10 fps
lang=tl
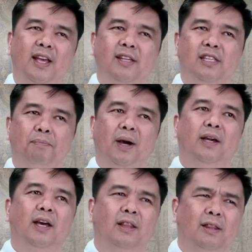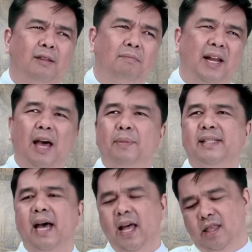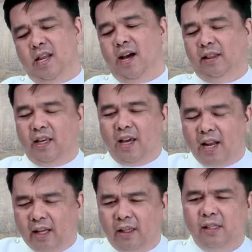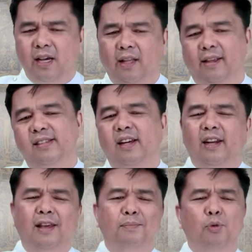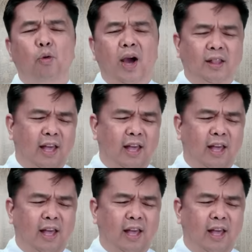sapagkat Marami sa atin, ang tingin natin sa ating sariling buhay,